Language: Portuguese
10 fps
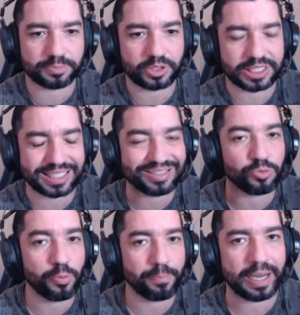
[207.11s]
porque
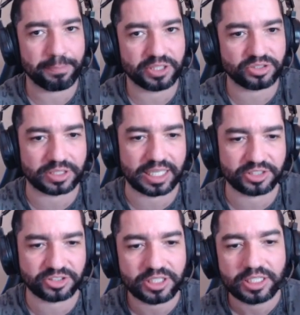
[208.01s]
upar
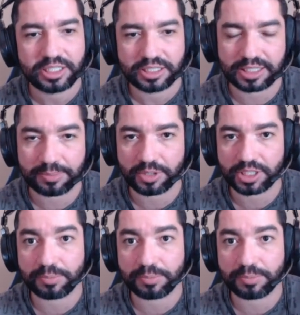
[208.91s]
personagem demora